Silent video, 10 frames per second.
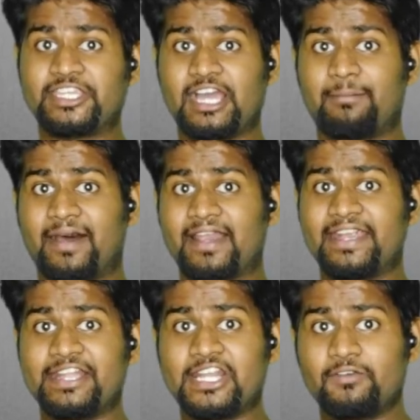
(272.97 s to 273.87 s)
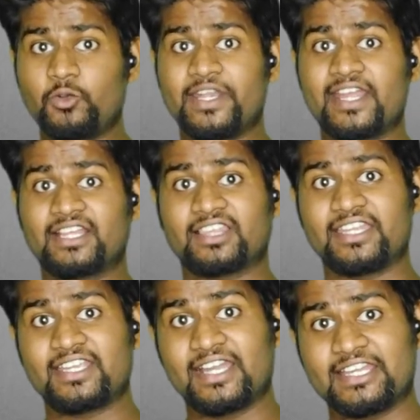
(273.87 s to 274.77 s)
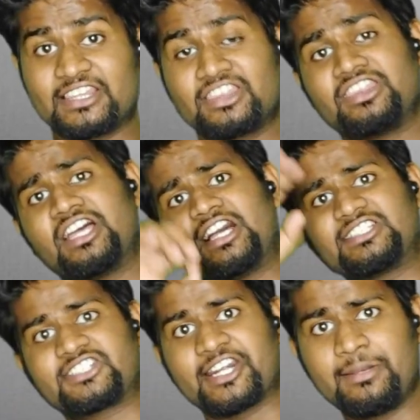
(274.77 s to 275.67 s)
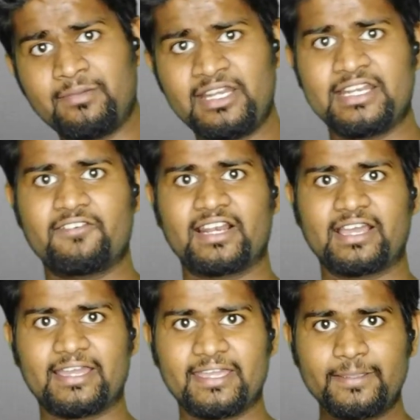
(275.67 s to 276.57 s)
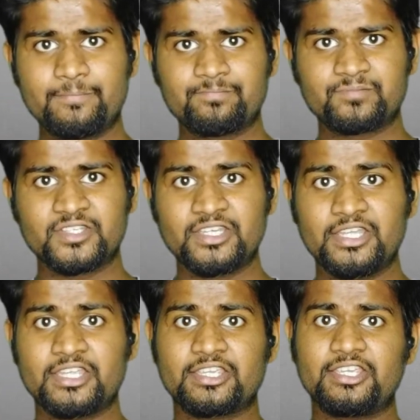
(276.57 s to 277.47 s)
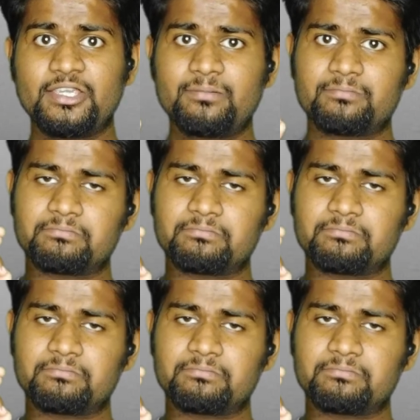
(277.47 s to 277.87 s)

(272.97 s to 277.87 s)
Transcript: कि हमारा इंटरव्यू लेने का तरीका इतना स्ट्रीमली लेवल का है कि